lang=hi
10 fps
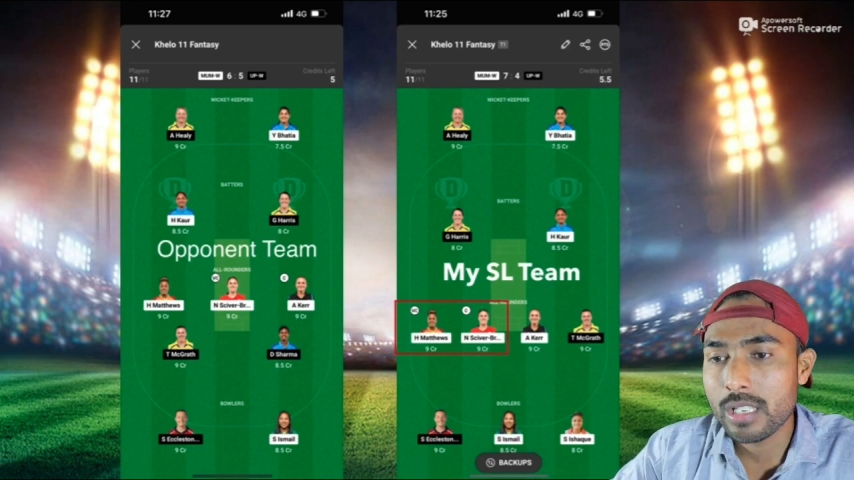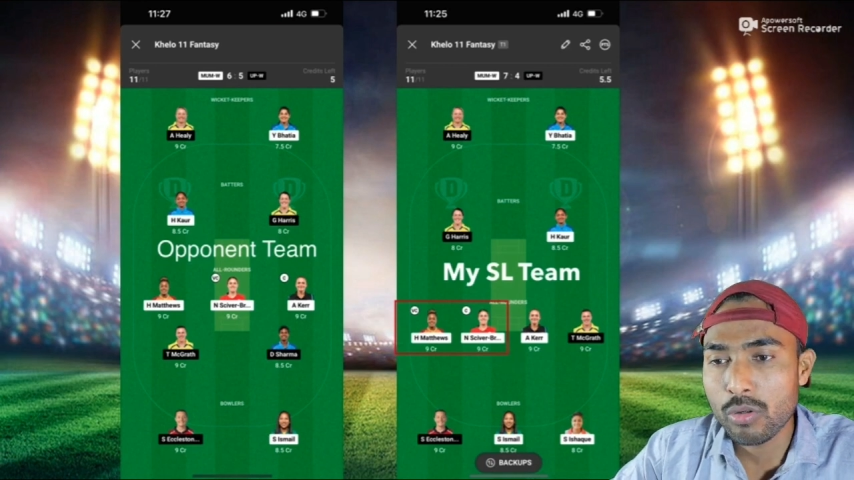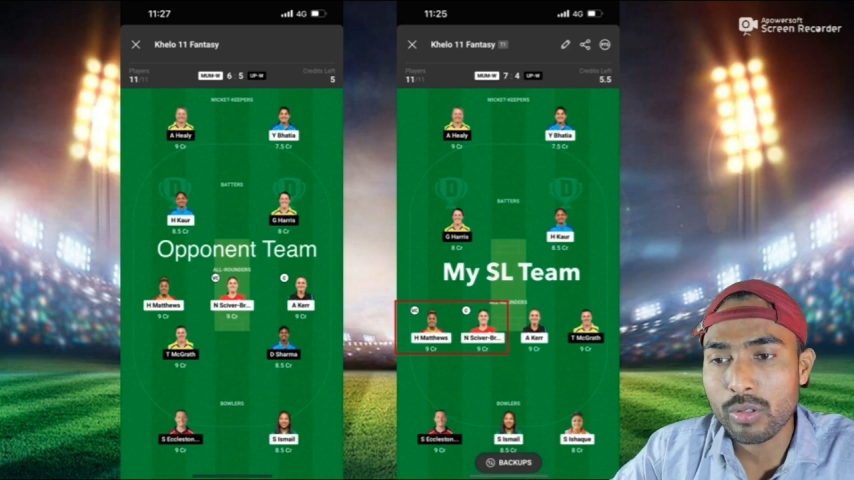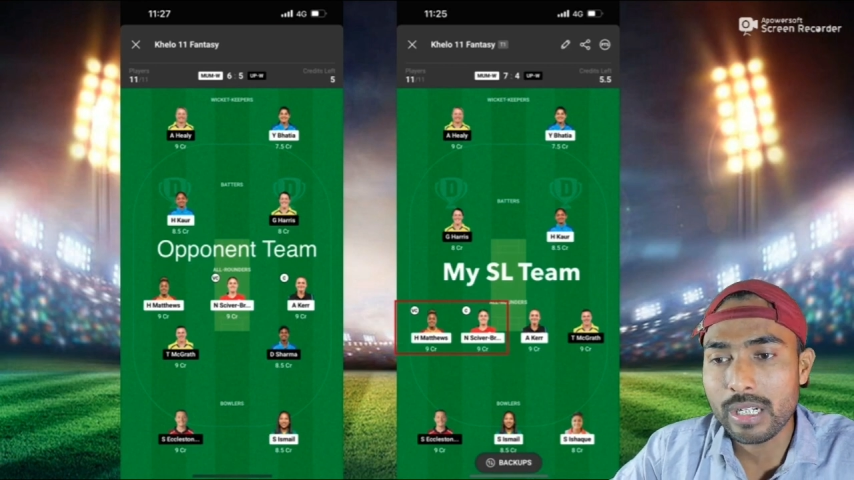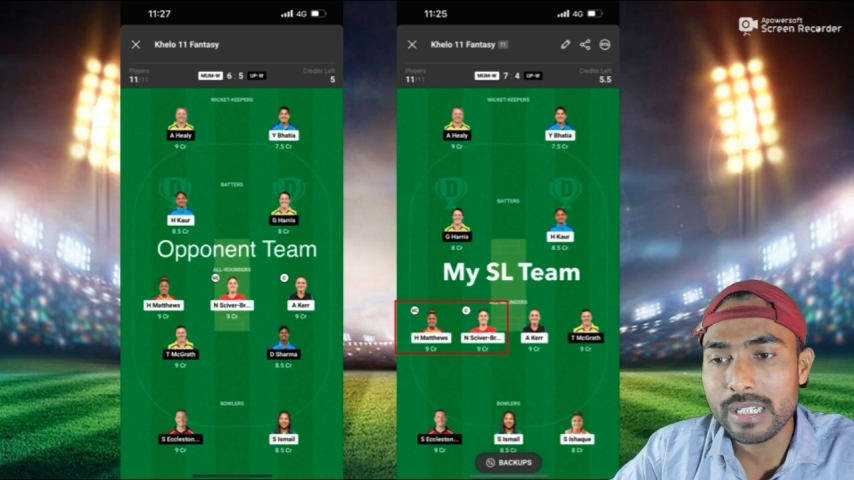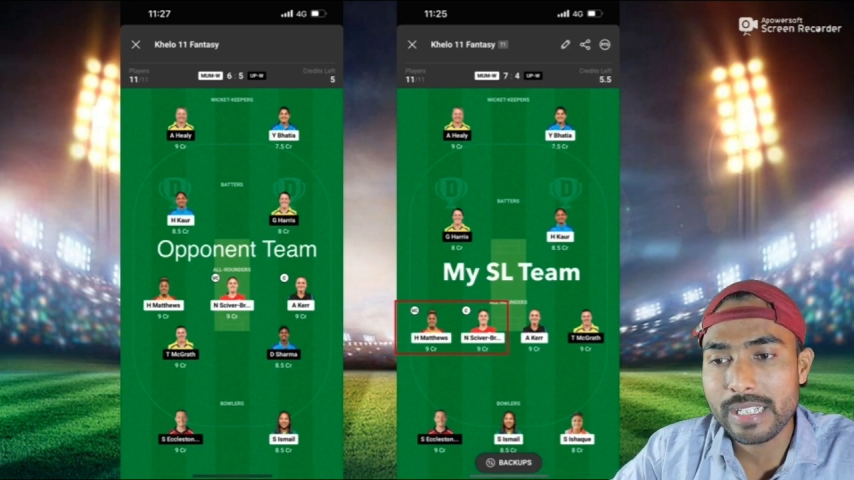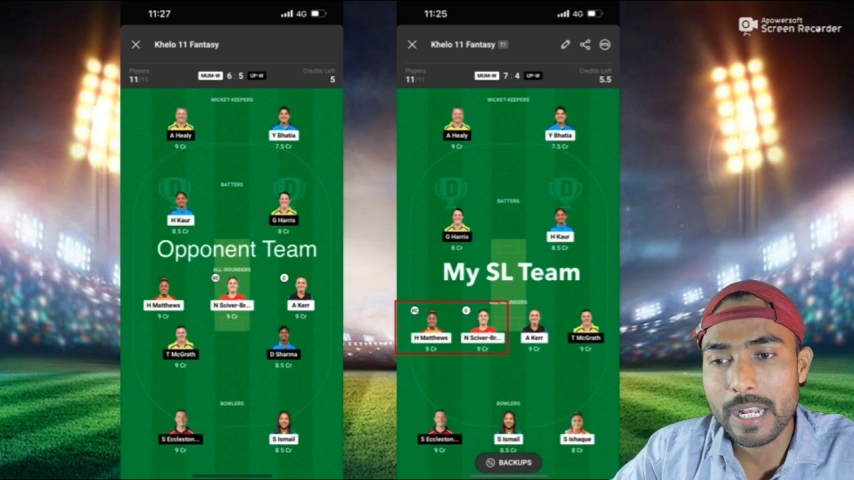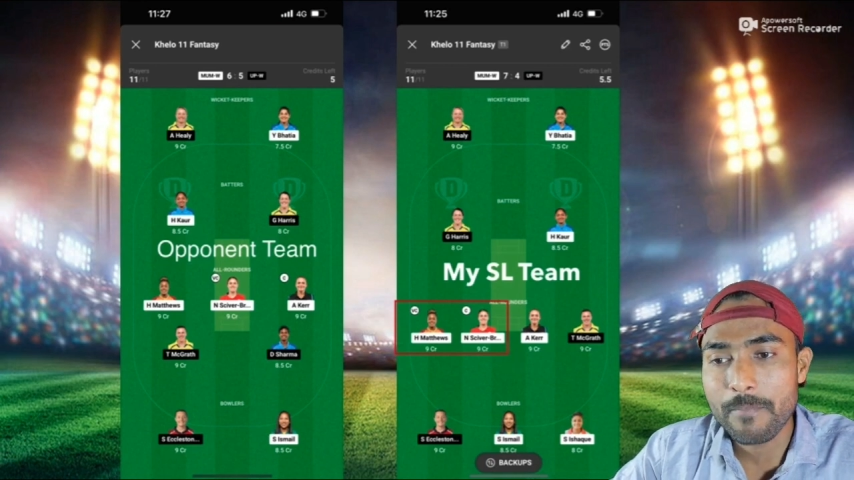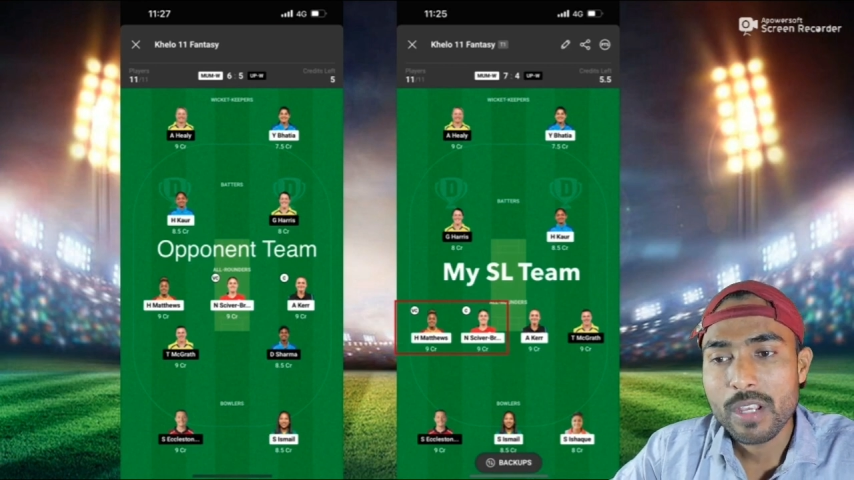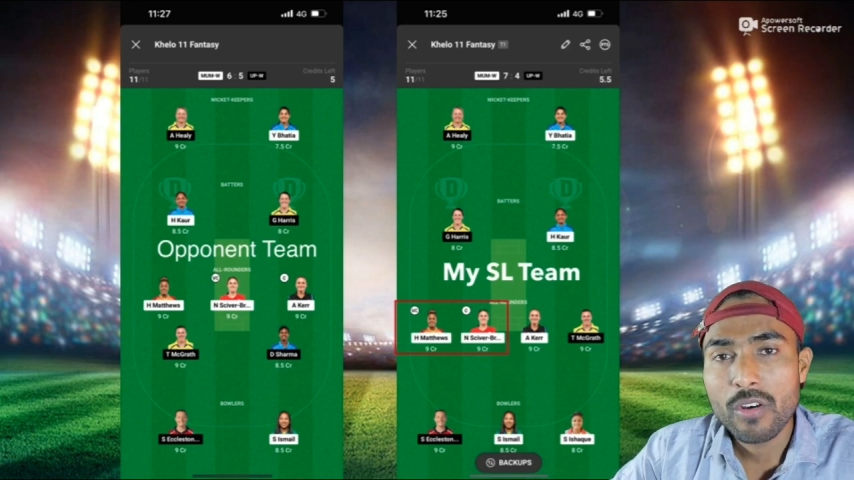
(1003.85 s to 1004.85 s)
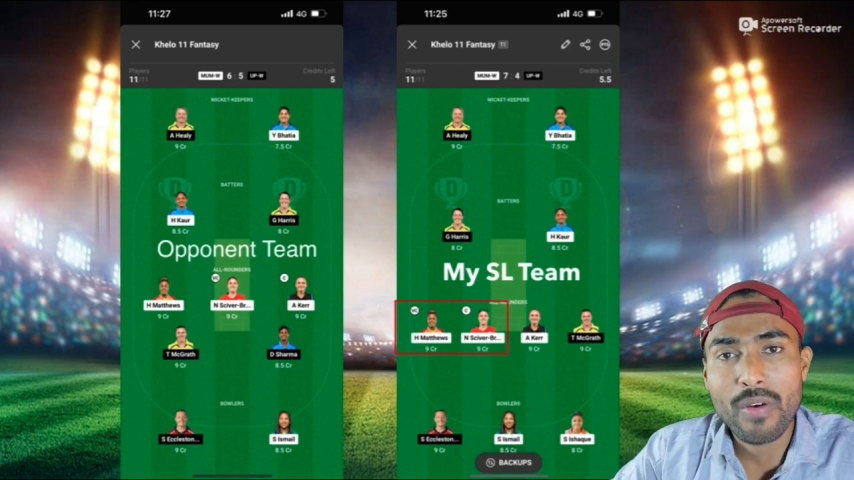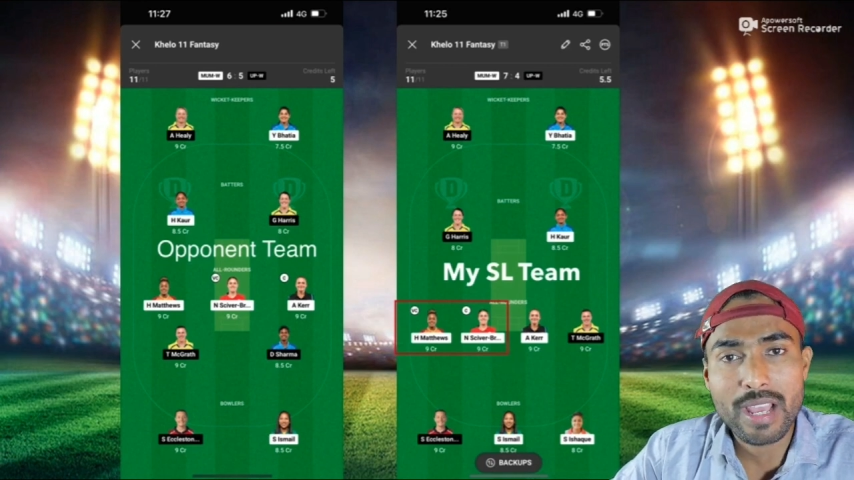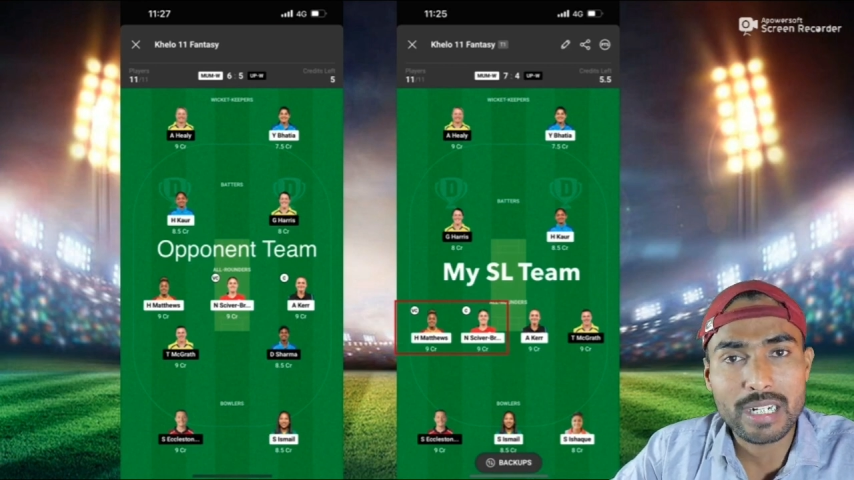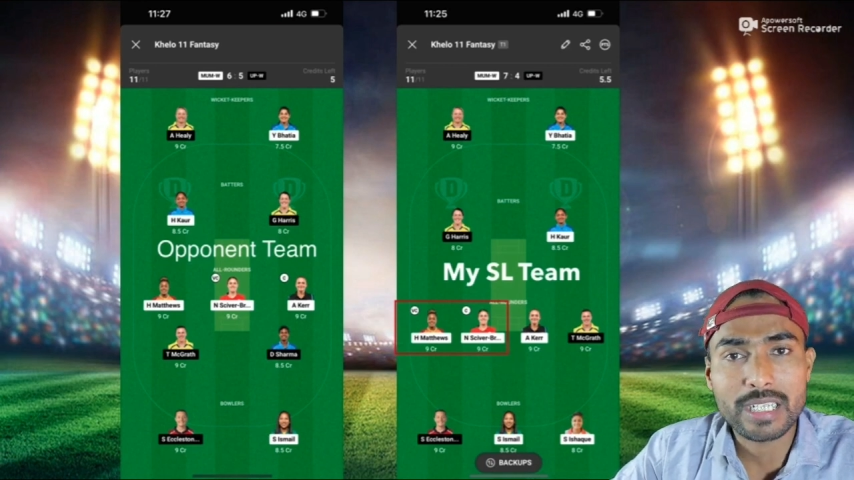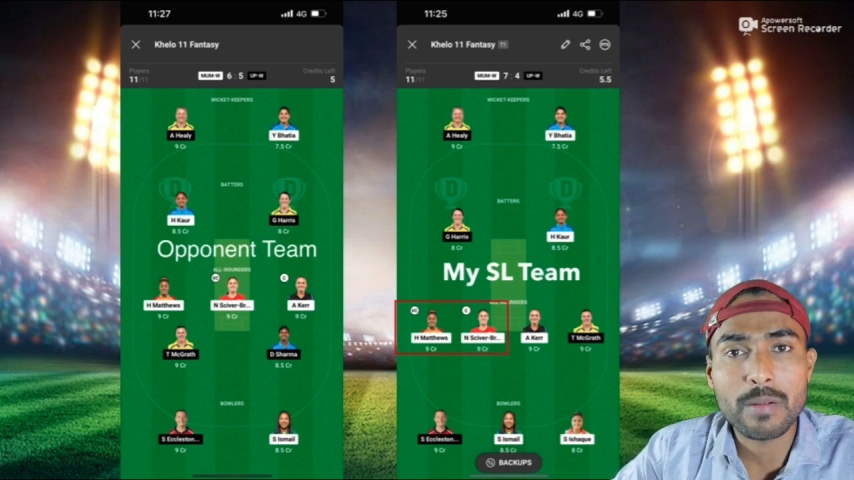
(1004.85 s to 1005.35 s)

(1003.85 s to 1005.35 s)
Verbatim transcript: जरूर कर लीजिए फाइनल